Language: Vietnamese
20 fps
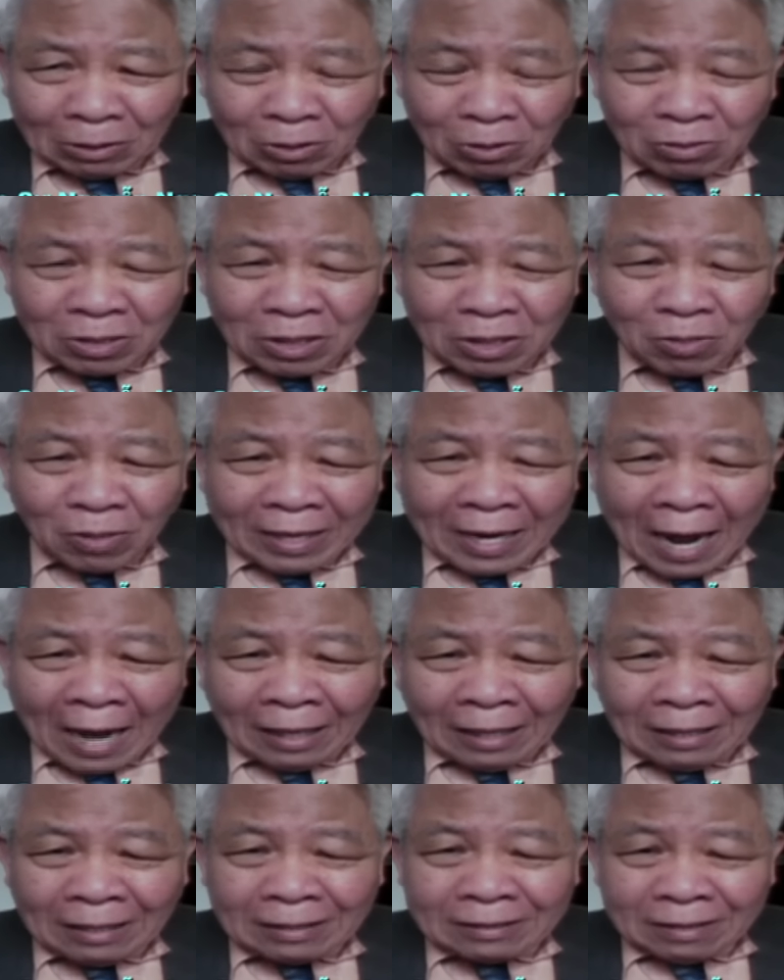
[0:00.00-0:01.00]
cũng hơi quá
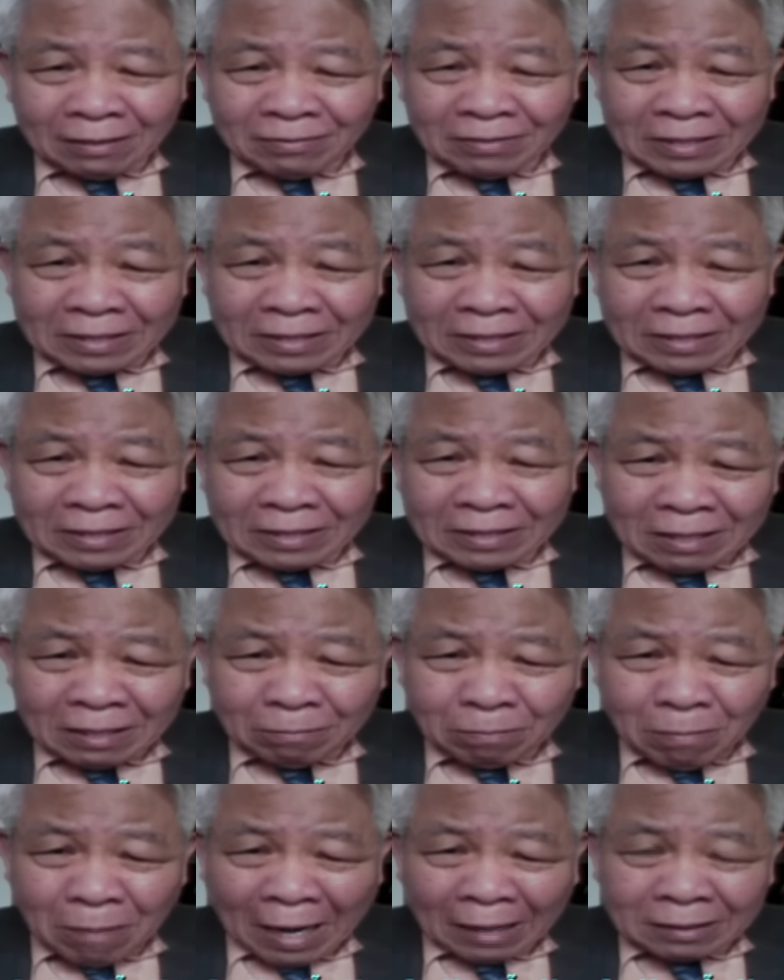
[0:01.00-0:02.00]
đáng là tại vì giờ là
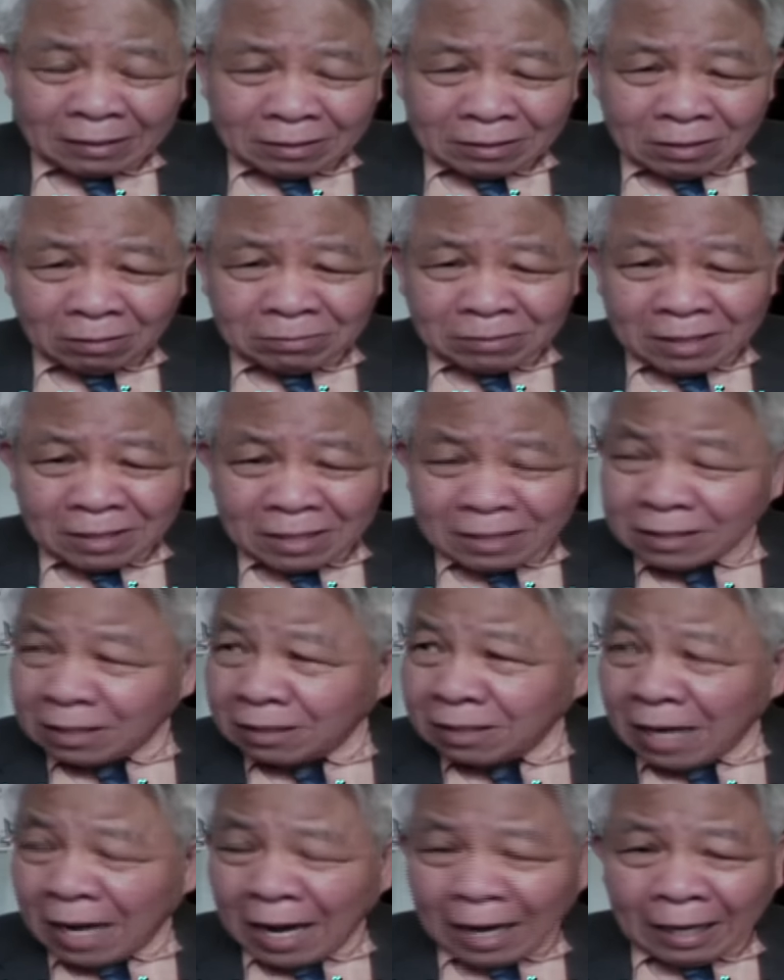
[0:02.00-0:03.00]
Nhật Bản ở trong thế
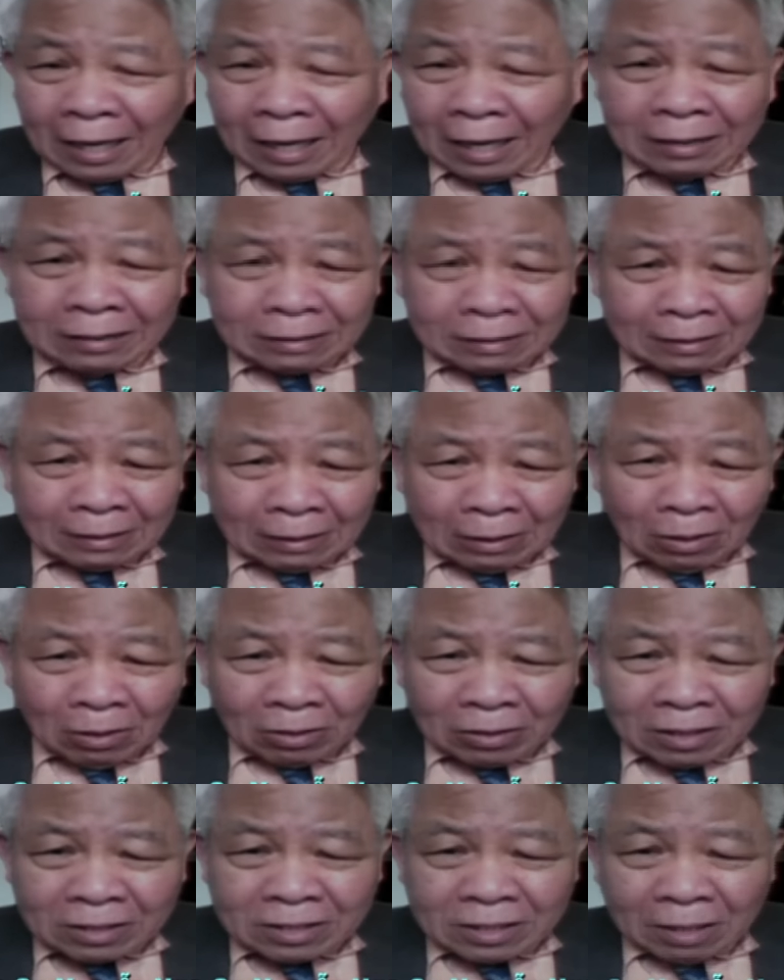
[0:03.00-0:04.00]
chiến thứ hai
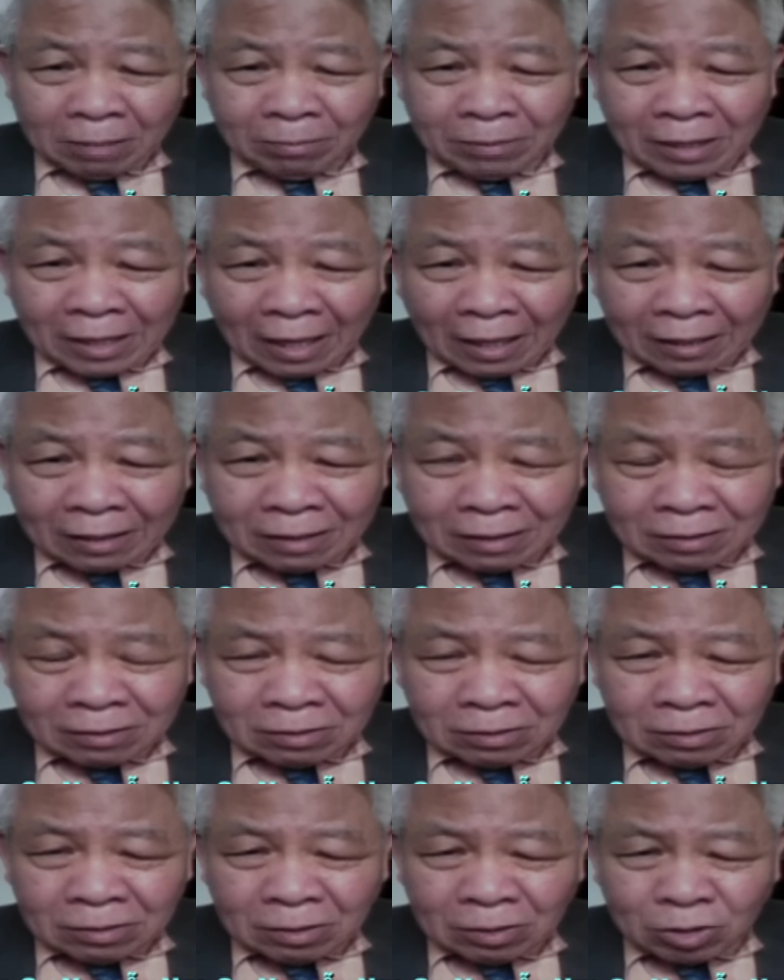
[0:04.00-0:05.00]
họ đã chiếm được cả nước
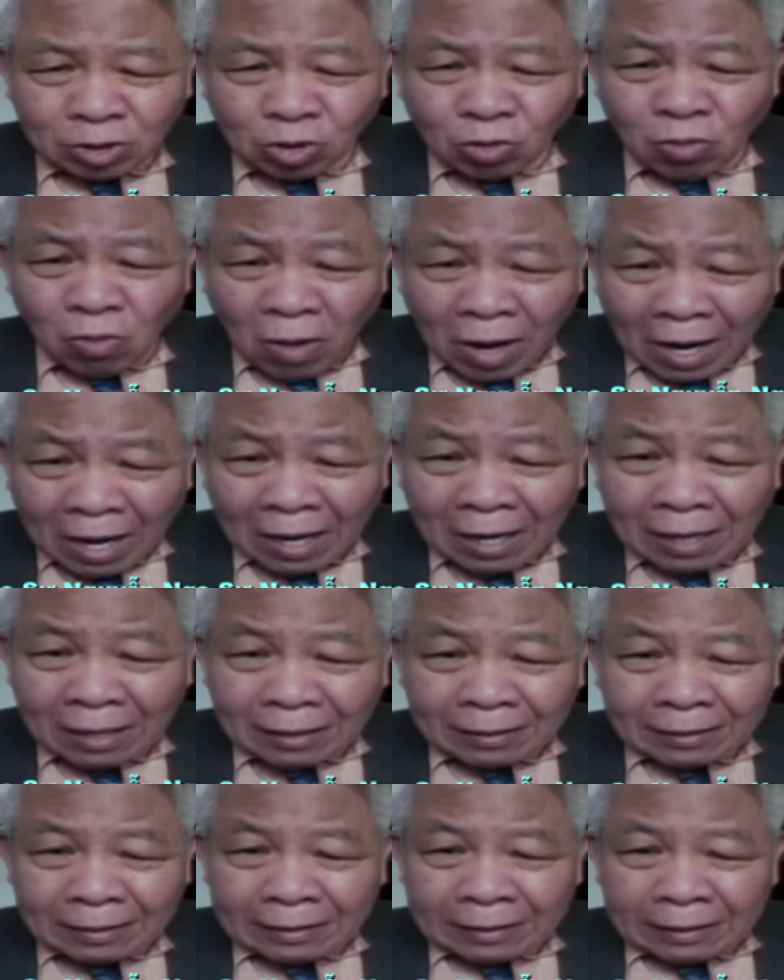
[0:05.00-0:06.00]
như Trung Hoa
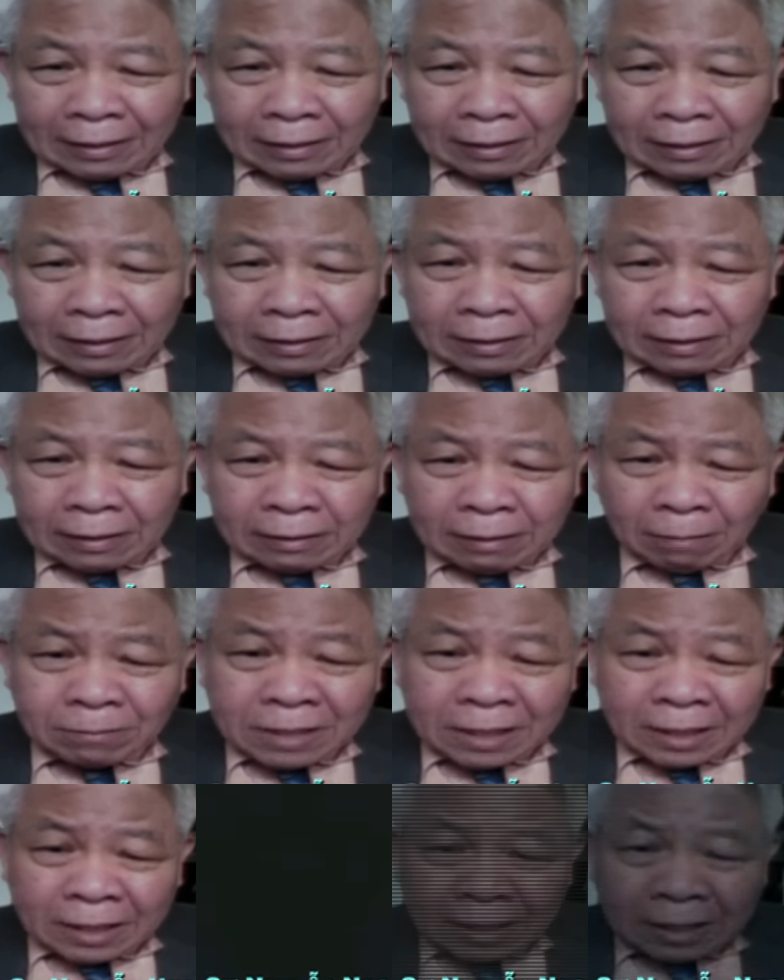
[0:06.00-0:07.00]
uh,
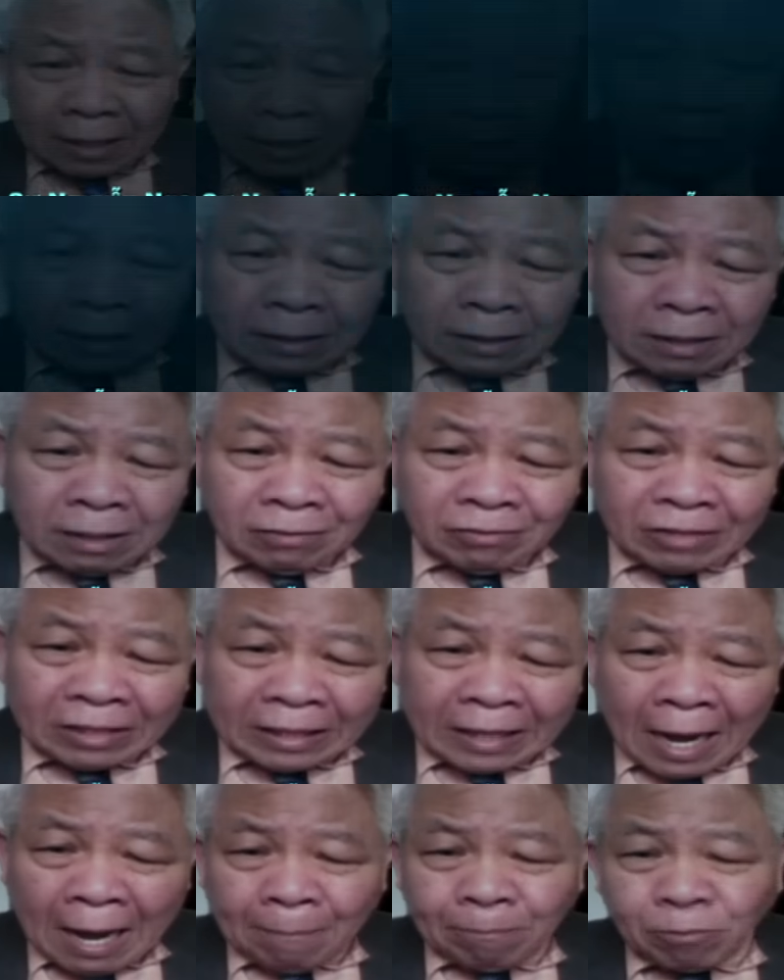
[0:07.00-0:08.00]
thậm chí đến ngay cả cái nước
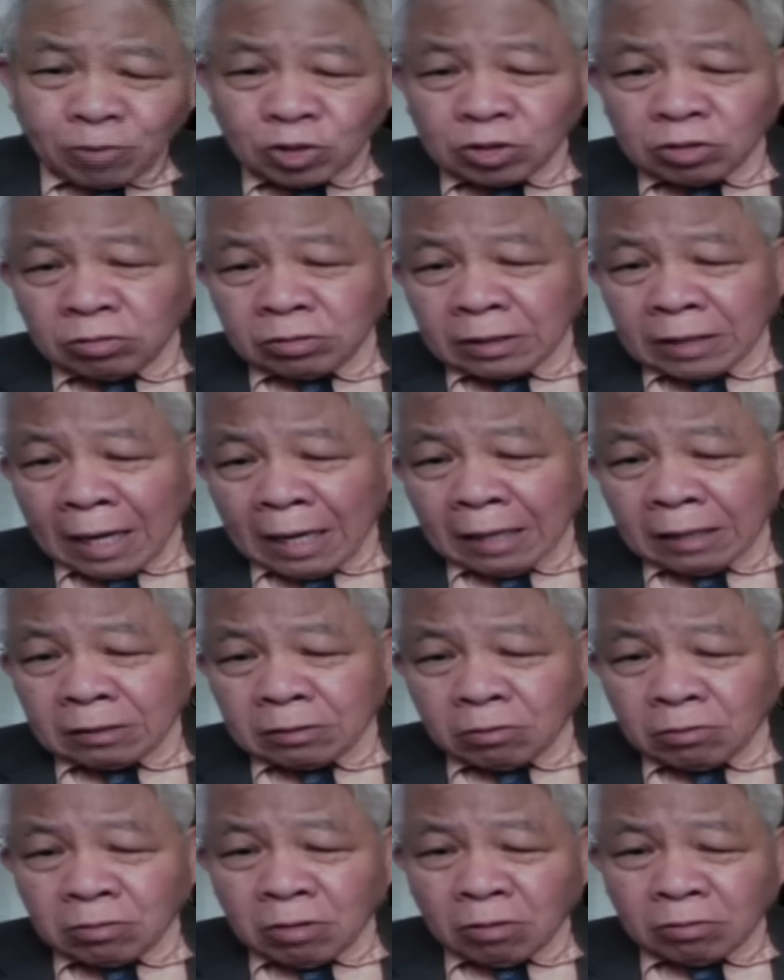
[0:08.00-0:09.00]
Việt Nam của chúng
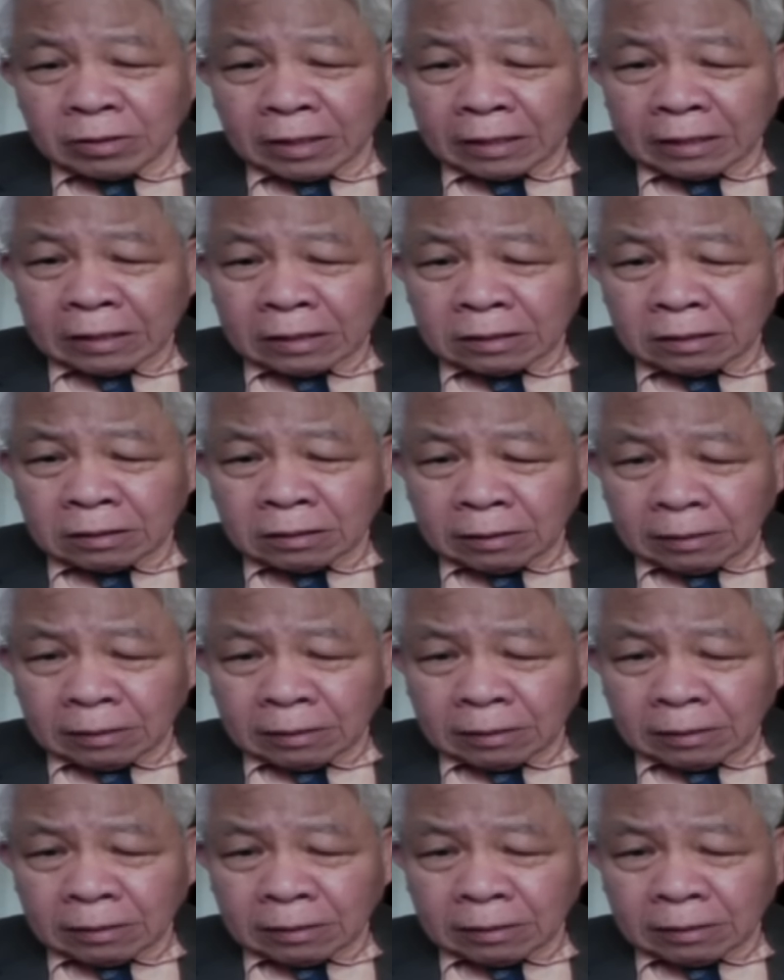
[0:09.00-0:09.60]
ta cũng không nên